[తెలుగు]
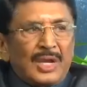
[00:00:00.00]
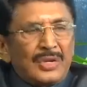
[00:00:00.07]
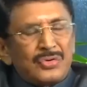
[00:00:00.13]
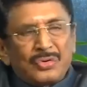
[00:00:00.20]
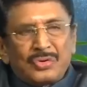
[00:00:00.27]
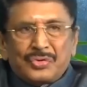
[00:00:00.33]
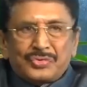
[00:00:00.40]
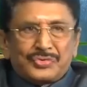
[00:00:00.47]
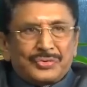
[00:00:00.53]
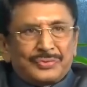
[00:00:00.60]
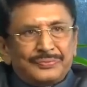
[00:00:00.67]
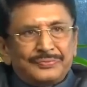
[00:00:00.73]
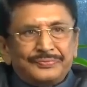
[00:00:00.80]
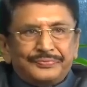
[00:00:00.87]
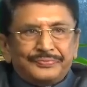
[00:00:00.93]
అయ్యుండొచ్చు
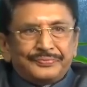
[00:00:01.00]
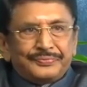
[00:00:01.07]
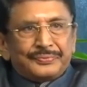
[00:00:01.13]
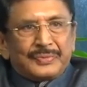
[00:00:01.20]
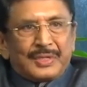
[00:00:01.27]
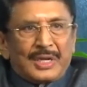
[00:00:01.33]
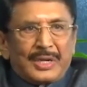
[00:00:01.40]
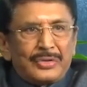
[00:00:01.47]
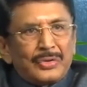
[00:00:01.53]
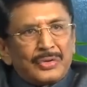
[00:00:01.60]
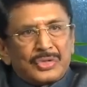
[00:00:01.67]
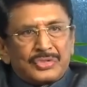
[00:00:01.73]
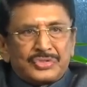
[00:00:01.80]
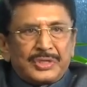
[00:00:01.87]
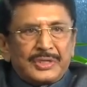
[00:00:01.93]

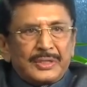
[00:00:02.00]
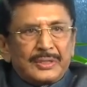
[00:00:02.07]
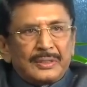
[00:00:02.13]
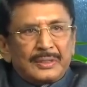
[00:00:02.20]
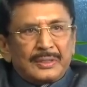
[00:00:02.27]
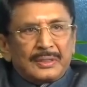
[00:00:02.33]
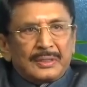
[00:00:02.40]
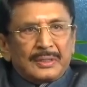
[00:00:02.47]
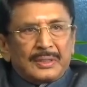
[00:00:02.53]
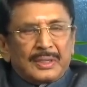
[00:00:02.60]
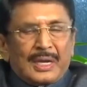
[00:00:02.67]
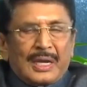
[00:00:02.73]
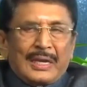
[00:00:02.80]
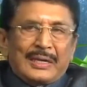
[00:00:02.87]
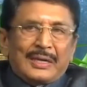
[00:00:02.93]
అయ్యుండొచ్చండి
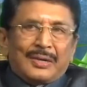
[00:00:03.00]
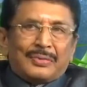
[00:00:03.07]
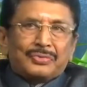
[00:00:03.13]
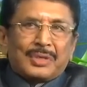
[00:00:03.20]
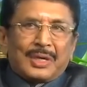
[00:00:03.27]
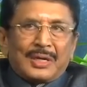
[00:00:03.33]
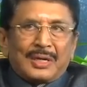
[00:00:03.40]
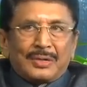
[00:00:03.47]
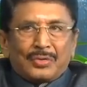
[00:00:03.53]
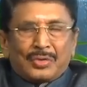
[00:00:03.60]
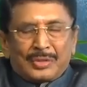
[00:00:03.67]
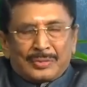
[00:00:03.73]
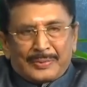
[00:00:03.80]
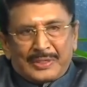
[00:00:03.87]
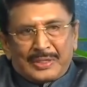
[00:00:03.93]
ఆయన అవుతాడని
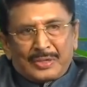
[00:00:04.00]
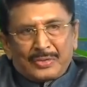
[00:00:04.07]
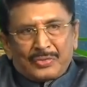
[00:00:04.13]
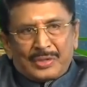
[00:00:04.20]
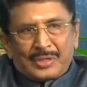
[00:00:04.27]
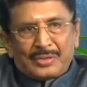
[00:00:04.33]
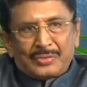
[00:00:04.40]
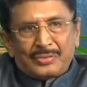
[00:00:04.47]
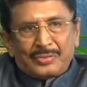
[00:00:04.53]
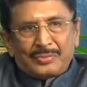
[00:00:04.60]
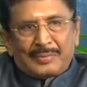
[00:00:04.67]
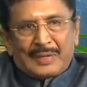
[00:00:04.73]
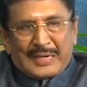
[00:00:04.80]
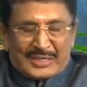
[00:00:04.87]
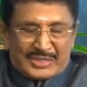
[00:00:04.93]
కొంతమంది అనుకున్నారు
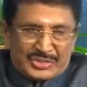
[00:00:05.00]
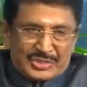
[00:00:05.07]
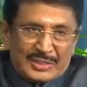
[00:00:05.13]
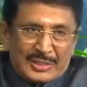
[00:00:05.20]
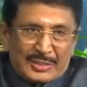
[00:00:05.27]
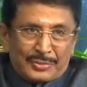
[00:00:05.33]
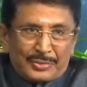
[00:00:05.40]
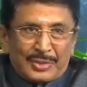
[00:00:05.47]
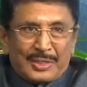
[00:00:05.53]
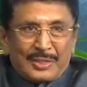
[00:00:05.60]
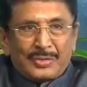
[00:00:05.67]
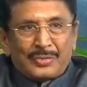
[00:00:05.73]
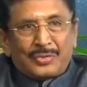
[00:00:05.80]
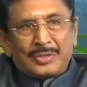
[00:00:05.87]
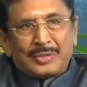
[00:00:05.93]
బాలకృష్ణ గారు
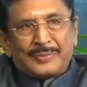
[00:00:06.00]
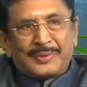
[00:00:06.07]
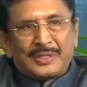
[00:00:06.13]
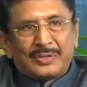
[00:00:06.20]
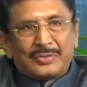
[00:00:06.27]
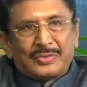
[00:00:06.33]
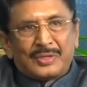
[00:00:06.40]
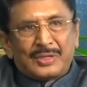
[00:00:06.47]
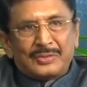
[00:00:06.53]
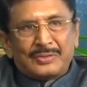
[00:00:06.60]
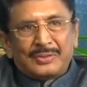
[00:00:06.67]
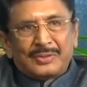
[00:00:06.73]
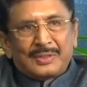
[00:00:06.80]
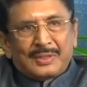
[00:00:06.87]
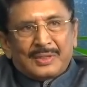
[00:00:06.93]
అవుతారని కొంతమంది అనుకున్నారు
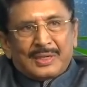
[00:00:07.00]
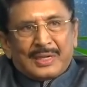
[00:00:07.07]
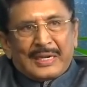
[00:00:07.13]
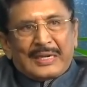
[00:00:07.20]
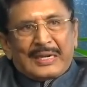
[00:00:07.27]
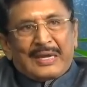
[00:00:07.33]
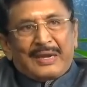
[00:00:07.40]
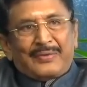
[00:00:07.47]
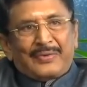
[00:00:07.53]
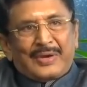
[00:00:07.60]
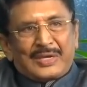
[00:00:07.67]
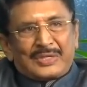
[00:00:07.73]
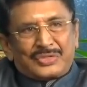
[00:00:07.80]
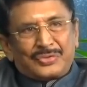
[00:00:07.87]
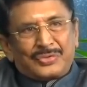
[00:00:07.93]
ఆయన నా
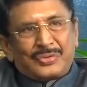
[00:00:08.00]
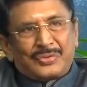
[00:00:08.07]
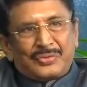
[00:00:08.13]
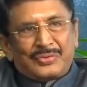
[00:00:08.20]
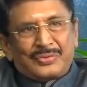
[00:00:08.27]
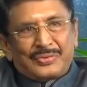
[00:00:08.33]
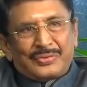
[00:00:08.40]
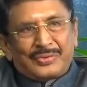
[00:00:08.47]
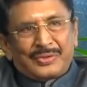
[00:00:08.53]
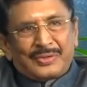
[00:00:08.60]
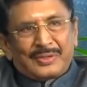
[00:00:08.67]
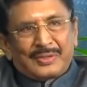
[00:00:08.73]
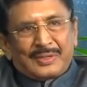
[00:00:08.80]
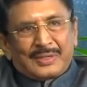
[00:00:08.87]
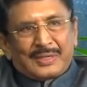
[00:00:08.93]
వారసుడు
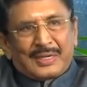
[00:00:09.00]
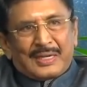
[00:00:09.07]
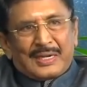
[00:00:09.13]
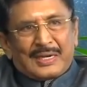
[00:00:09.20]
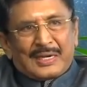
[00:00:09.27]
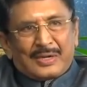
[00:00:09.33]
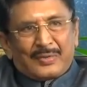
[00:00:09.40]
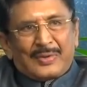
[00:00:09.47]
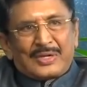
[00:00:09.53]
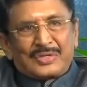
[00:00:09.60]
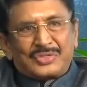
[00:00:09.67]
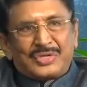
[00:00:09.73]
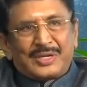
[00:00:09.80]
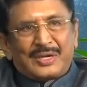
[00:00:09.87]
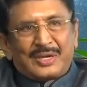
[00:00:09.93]
నా నట
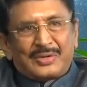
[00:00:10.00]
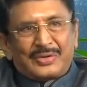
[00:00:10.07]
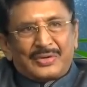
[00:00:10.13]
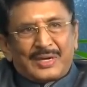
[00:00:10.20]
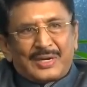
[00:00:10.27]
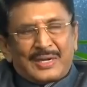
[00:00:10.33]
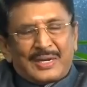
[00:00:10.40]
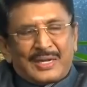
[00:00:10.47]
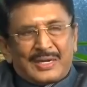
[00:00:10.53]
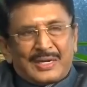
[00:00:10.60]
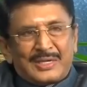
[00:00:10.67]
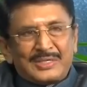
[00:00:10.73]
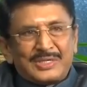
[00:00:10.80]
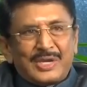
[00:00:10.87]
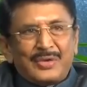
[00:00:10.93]
వారసుడే కాకుండా నా
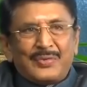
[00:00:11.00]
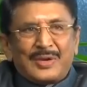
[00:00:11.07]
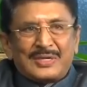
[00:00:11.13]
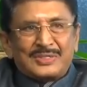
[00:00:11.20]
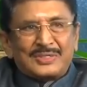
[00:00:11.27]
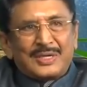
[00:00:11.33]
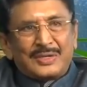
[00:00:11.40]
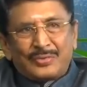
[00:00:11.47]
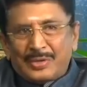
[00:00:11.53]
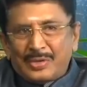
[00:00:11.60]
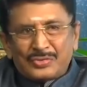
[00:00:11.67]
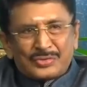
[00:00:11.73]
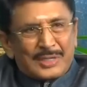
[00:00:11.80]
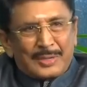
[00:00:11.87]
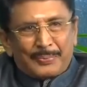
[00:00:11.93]
రాజకీయ వారసుడు అని కూడా
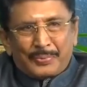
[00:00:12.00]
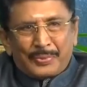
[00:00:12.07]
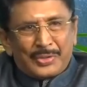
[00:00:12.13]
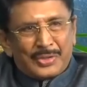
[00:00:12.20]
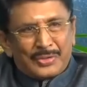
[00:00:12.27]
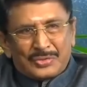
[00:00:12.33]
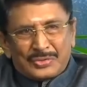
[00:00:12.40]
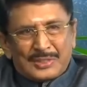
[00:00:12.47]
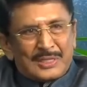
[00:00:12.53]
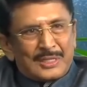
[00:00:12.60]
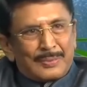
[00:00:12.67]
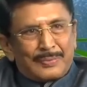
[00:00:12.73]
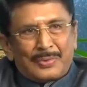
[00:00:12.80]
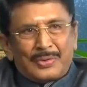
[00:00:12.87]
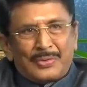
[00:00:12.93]
ఒకసారి ఇప్పుడు ఏదో
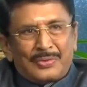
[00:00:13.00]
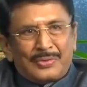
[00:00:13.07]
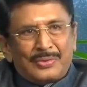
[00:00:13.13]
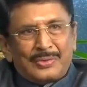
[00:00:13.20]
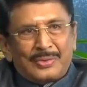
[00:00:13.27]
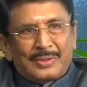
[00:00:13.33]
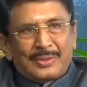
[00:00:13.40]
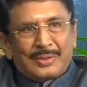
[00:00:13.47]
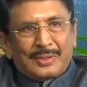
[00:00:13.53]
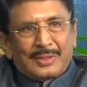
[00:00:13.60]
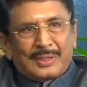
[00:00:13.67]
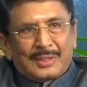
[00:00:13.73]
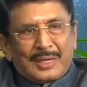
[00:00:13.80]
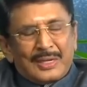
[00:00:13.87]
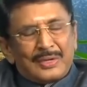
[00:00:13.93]
సందర్భంలో
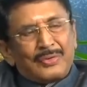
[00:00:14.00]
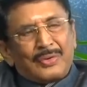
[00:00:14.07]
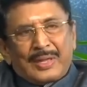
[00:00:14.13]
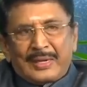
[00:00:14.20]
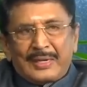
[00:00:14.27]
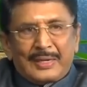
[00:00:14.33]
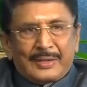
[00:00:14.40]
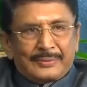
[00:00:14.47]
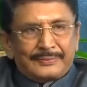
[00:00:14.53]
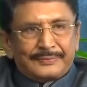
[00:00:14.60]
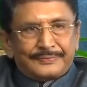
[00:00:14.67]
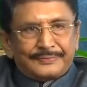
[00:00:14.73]
ఆయన కూడా అన్నారు